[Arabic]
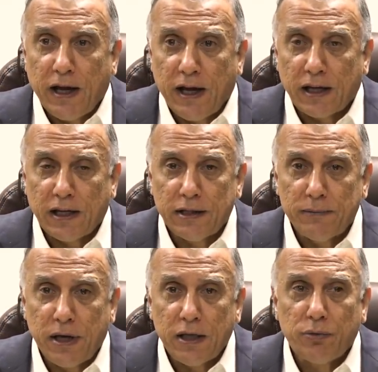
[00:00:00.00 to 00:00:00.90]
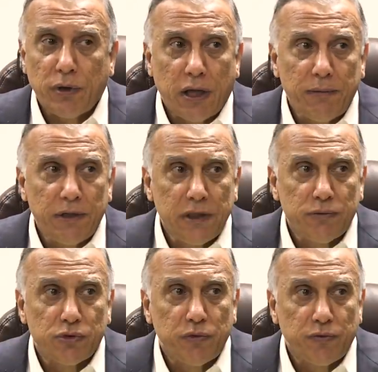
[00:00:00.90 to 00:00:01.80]
الخدمات والأمن
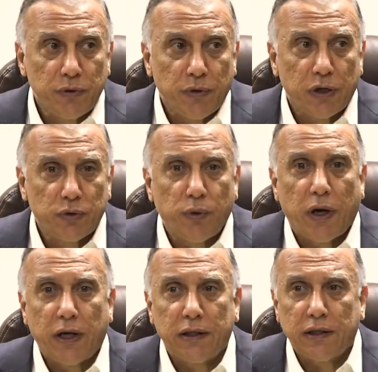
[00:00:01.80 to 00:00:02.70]
يمشون في وقت واحد